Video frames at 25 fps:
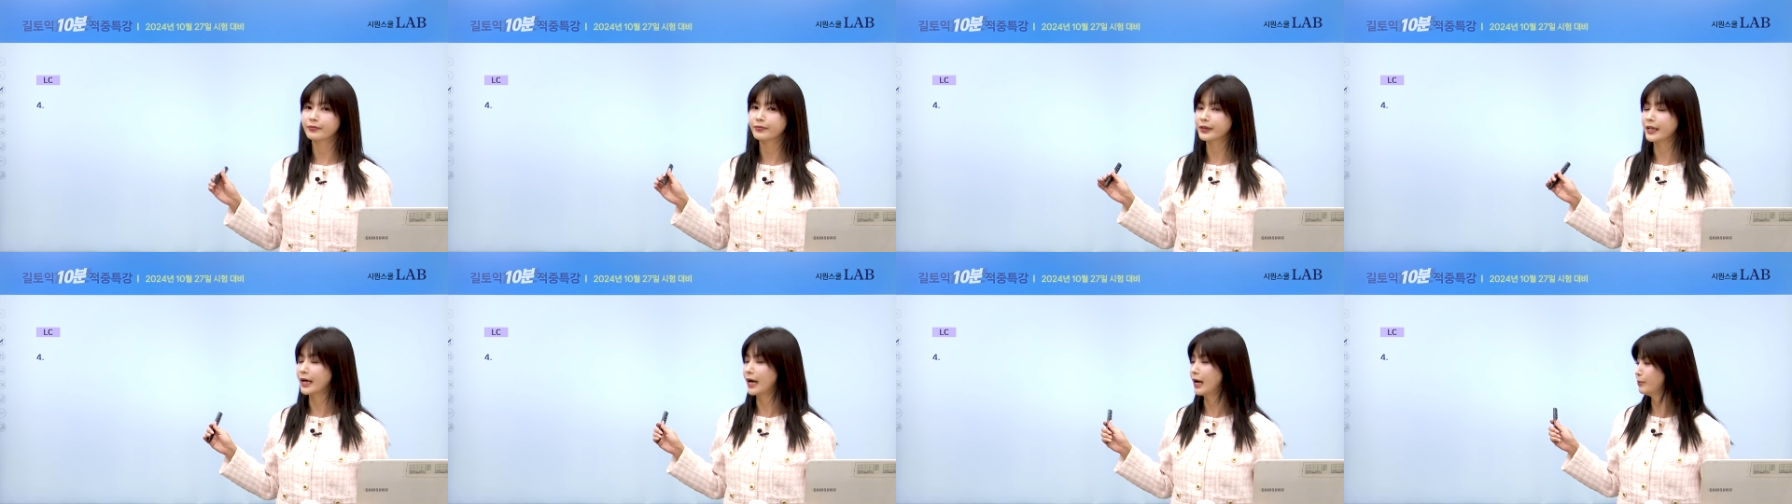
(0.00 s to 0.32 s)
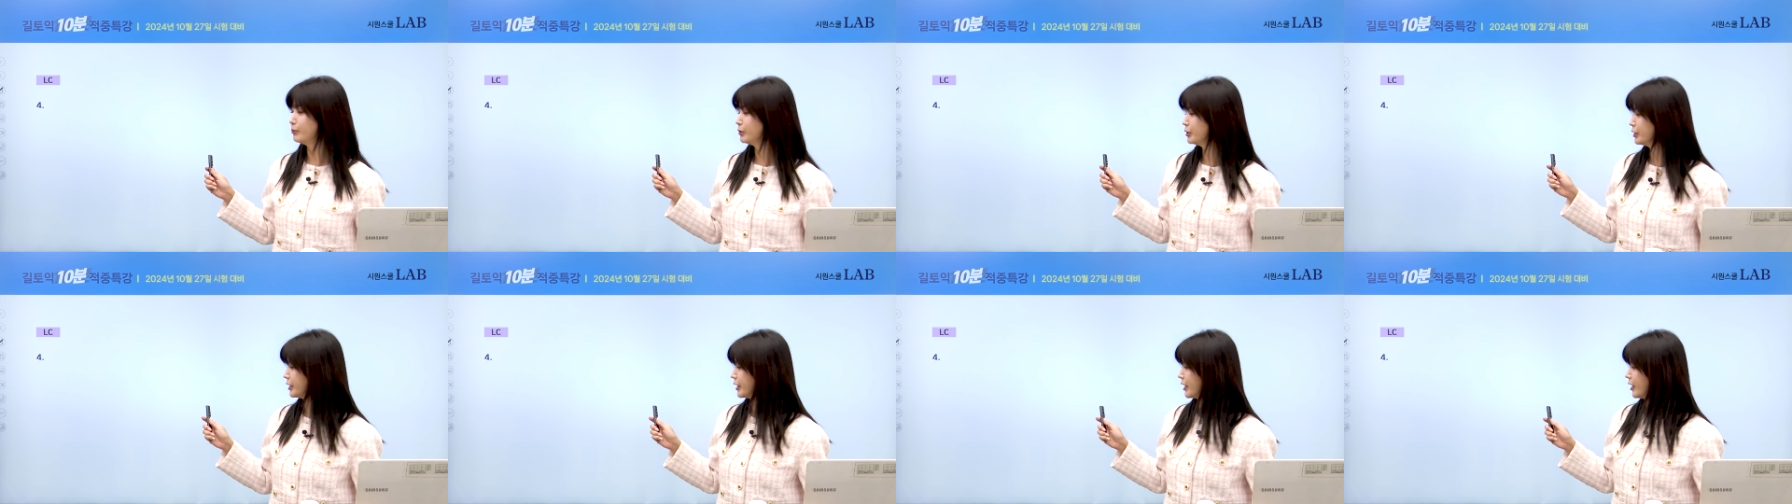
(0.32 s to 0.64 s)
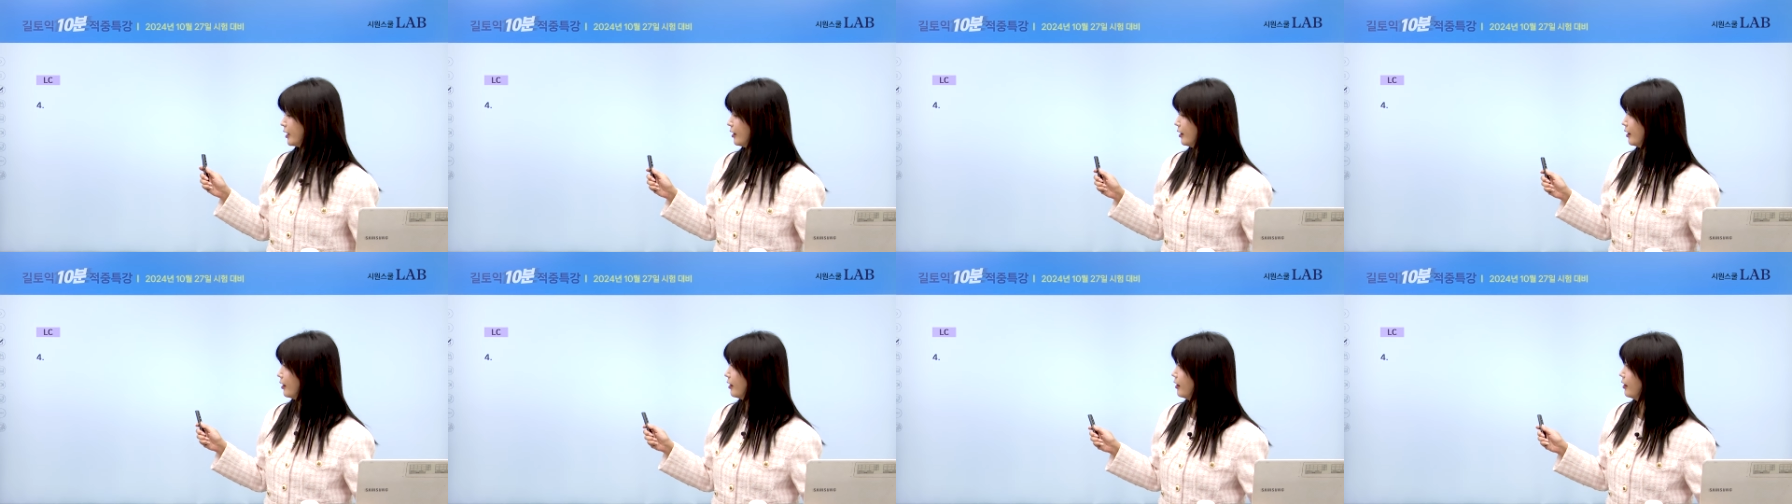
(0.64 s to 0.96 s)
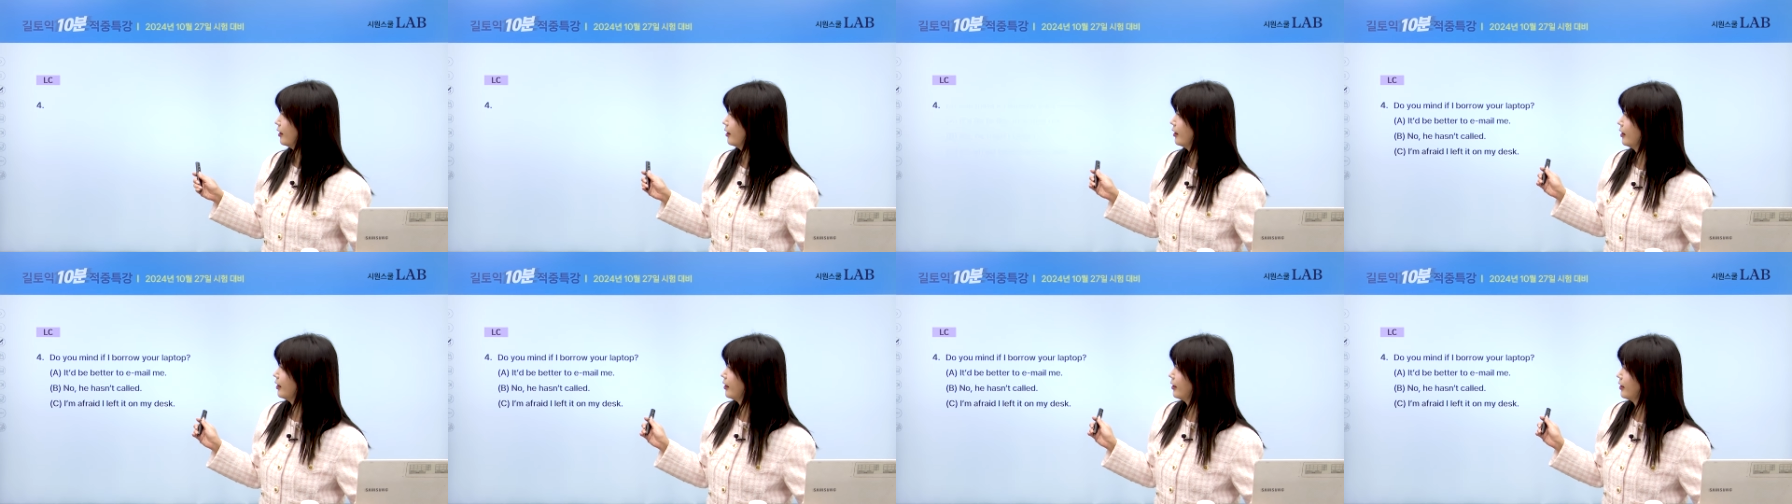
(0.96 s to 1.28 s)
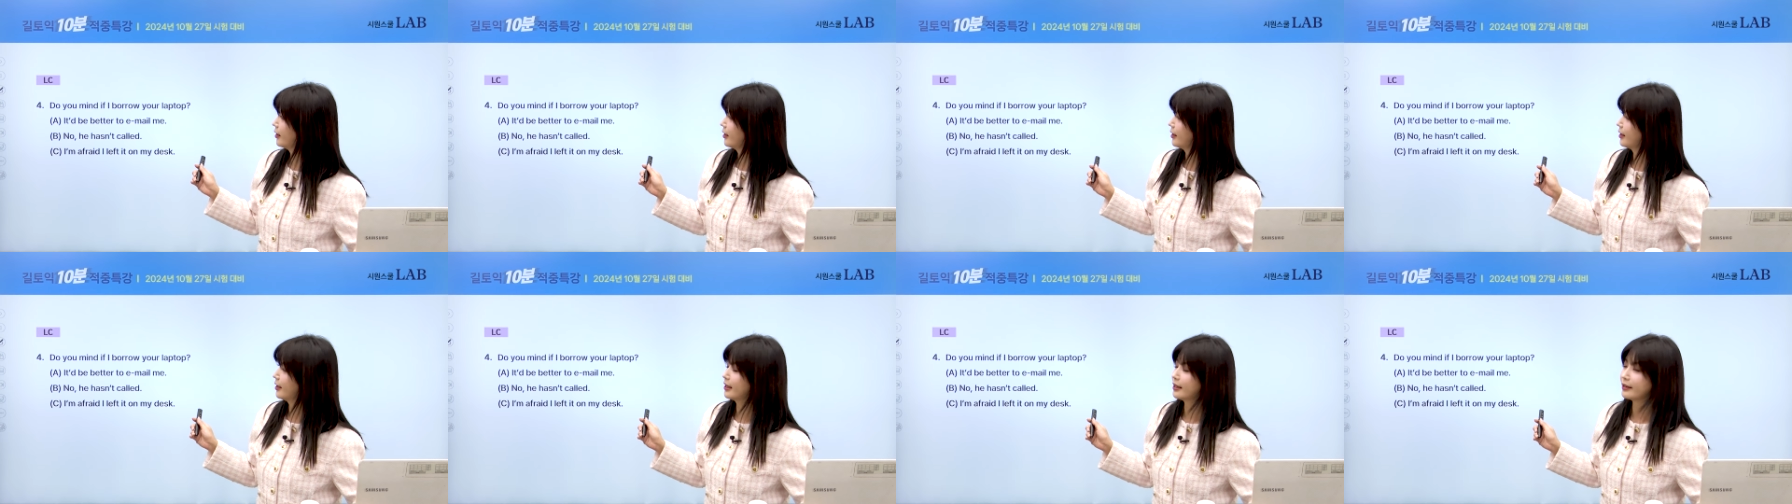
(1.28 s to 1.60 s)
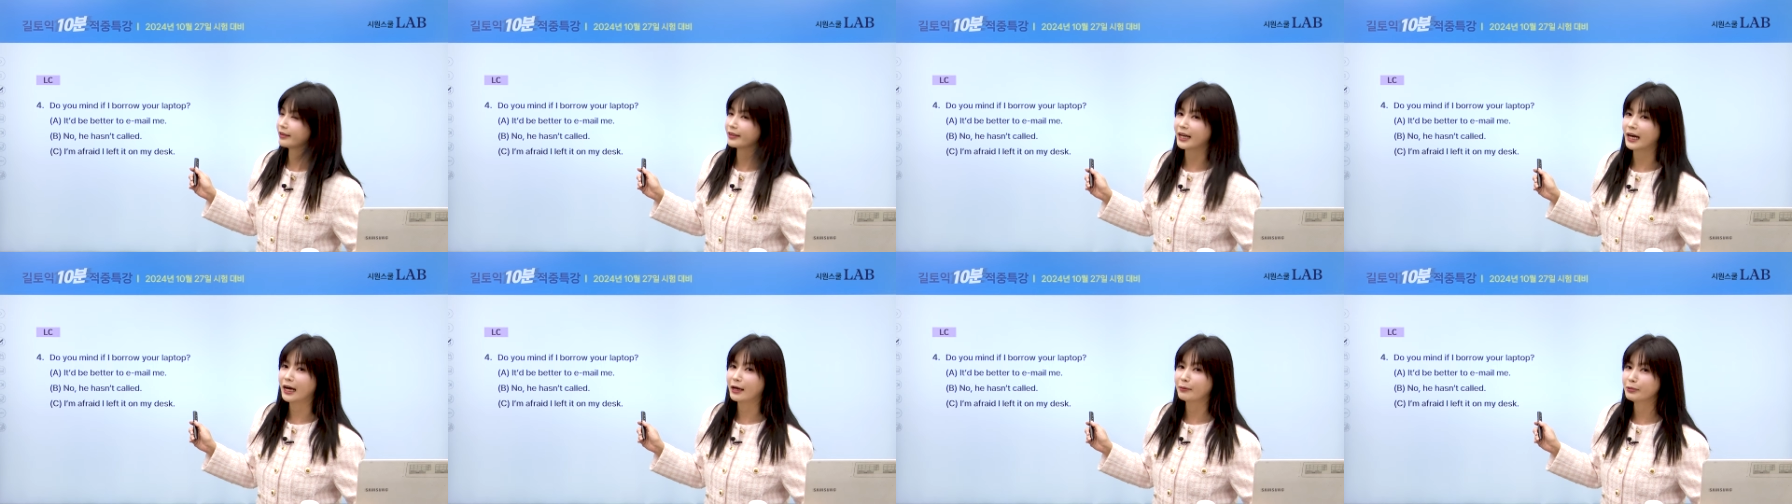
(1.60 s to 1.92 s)
답은요.
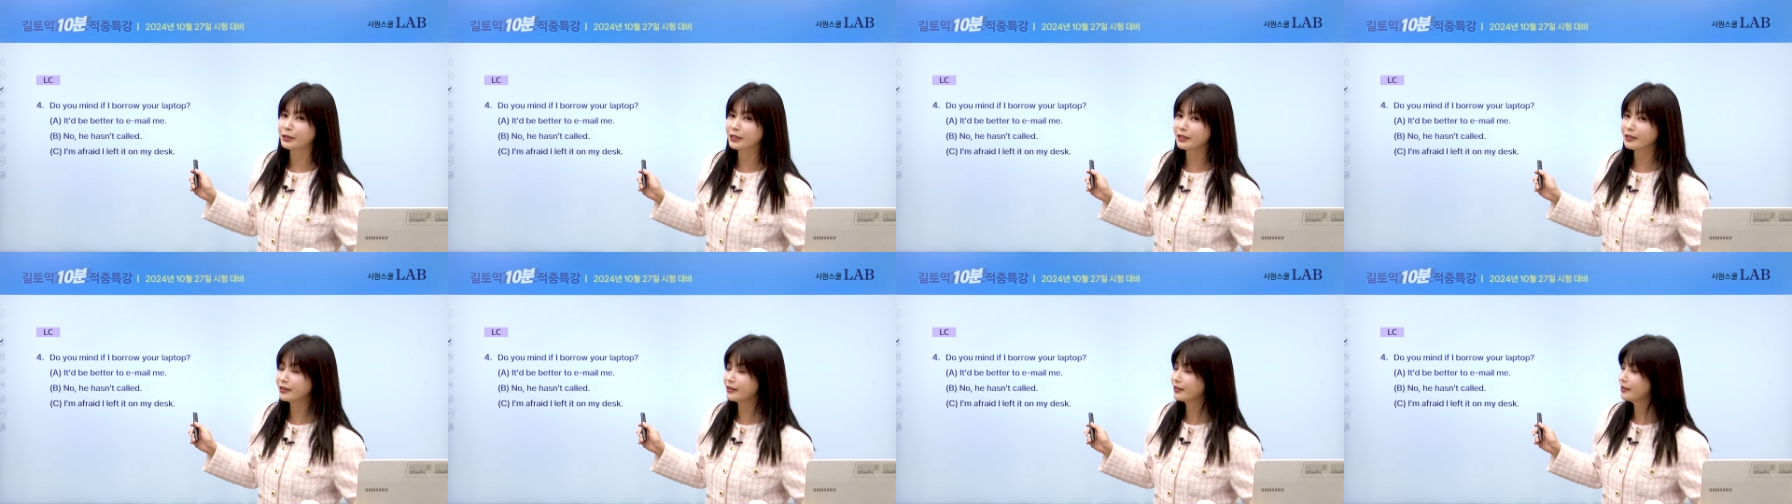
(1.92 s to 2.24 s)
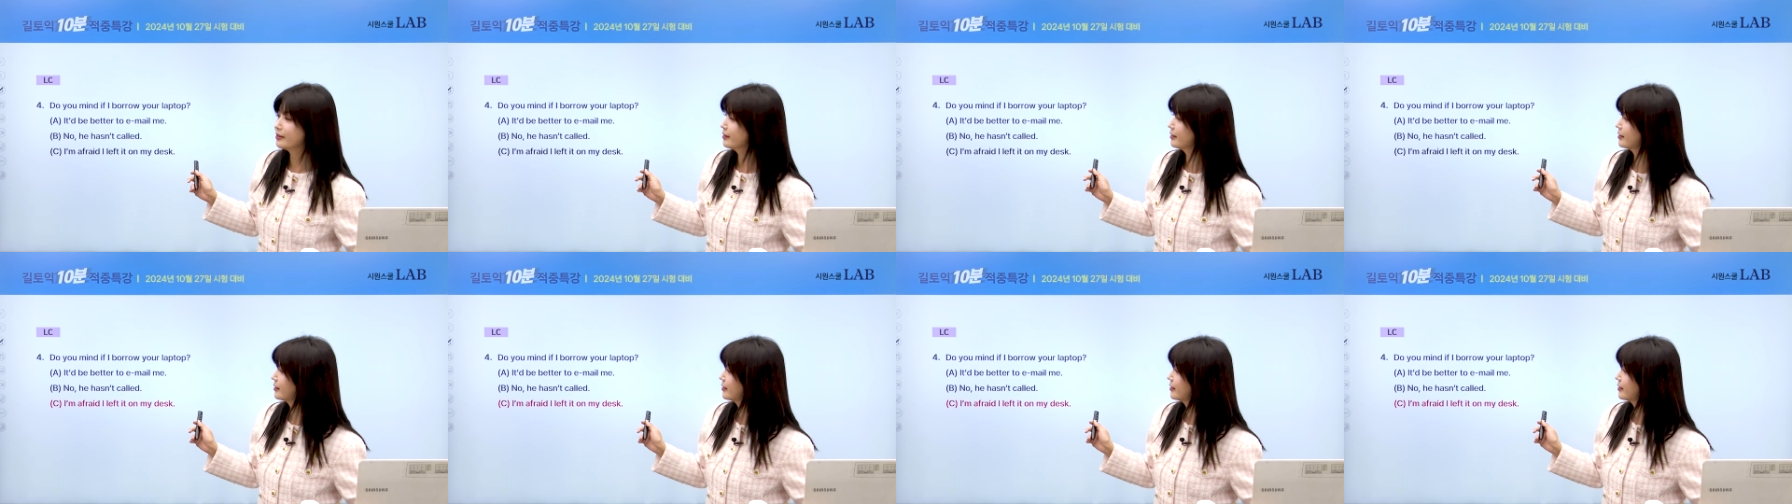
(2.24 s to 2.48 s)
답은